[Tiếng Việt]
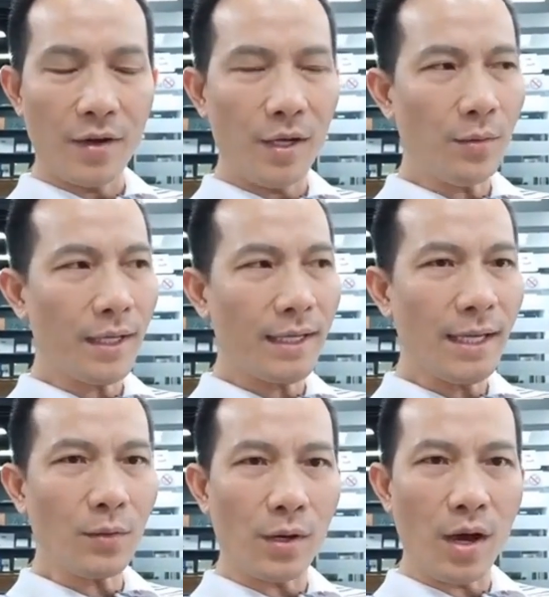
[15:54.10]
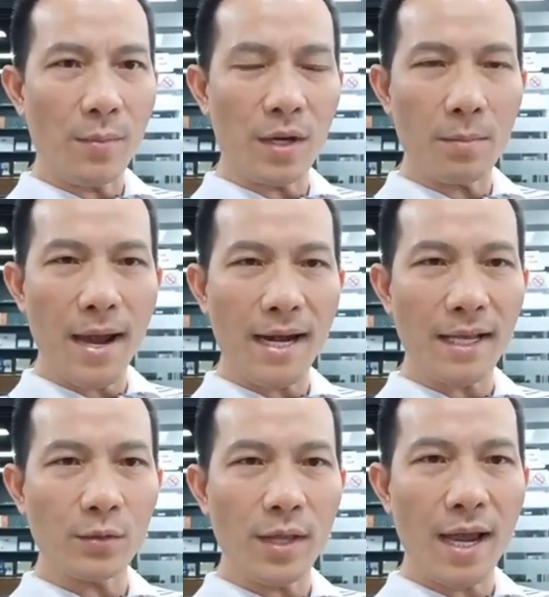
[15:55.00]
Còn nếu cái kết quả đó mà nó mang
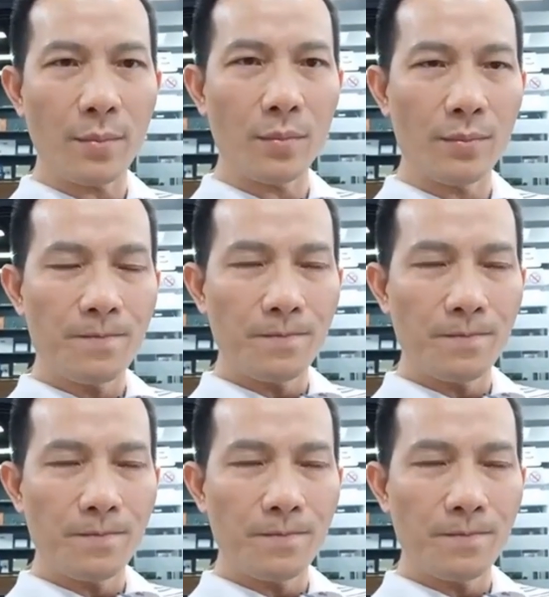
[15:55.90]
lại chúng ta